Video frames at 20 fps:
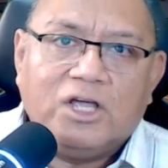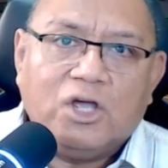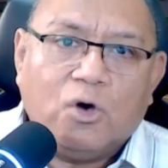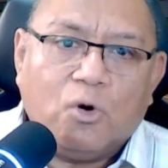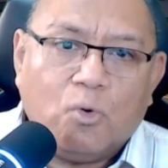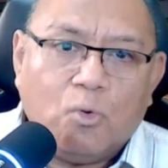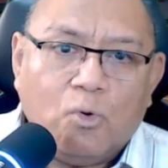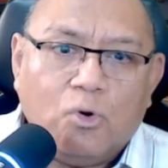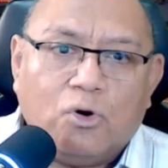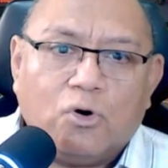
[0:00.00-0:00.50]

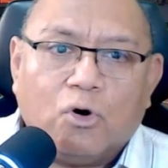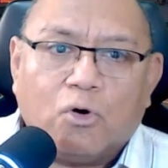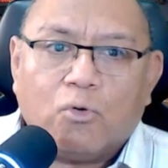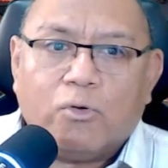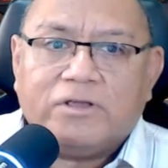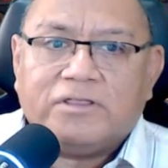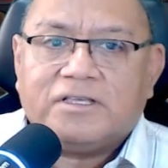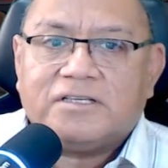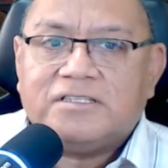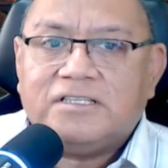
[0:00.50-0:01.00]
Uno,
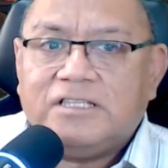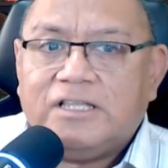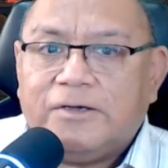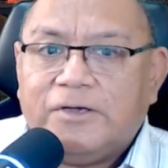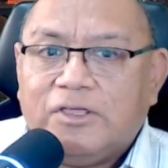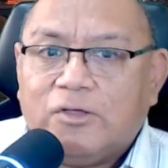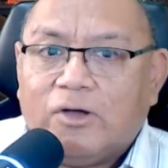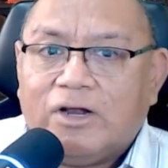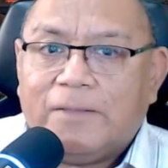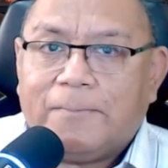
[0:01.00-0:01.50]
Cuentas
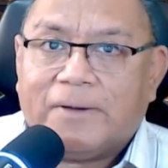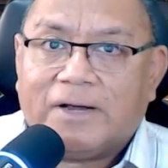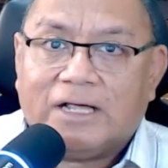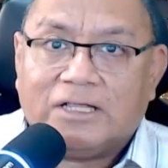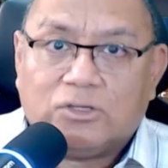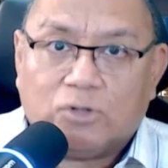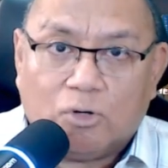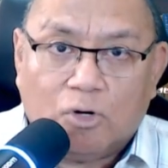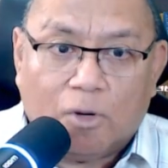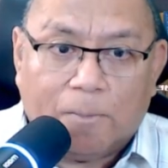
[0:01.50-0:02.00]
individuales para
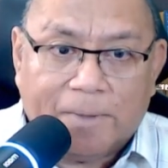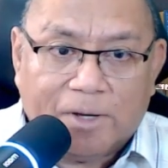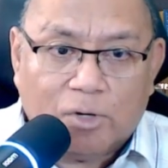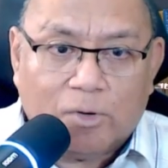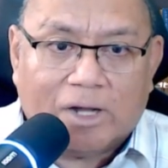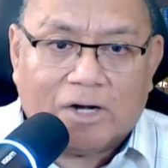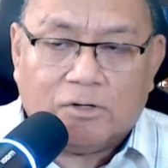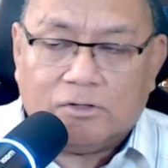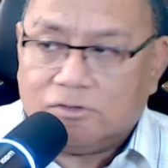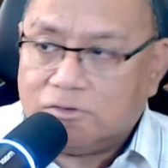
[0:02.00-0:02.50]
todos los
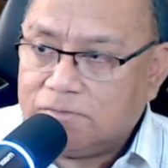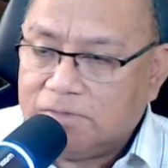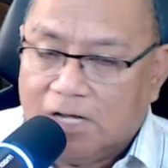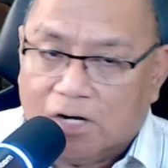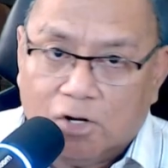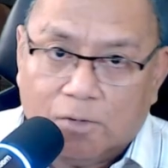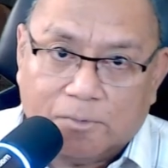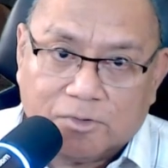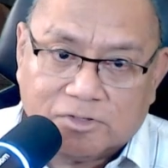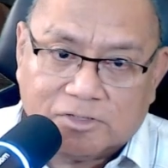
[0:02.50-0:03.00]
peruanos, ya
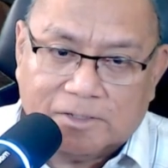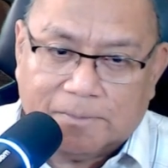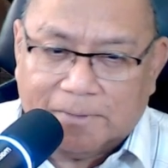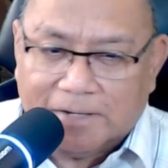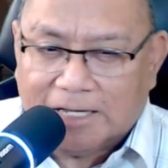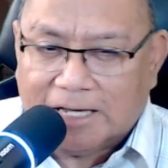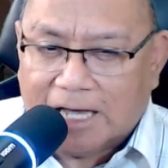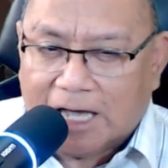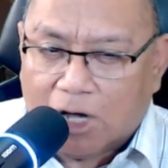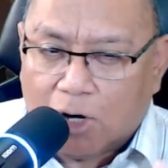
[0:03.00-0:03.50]
lo hemos
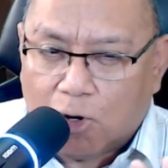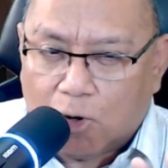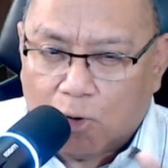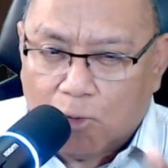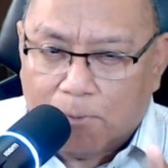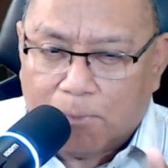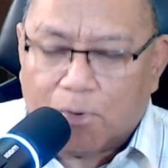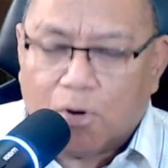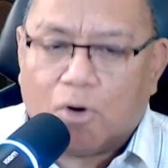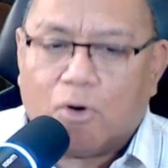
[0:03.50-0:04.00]
explicado
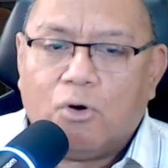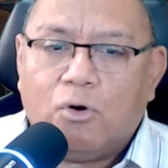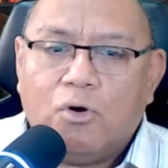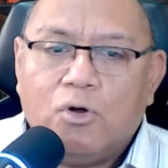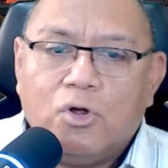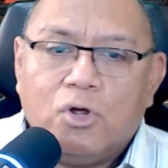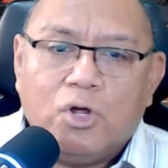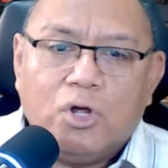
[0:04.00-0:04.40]
un poco.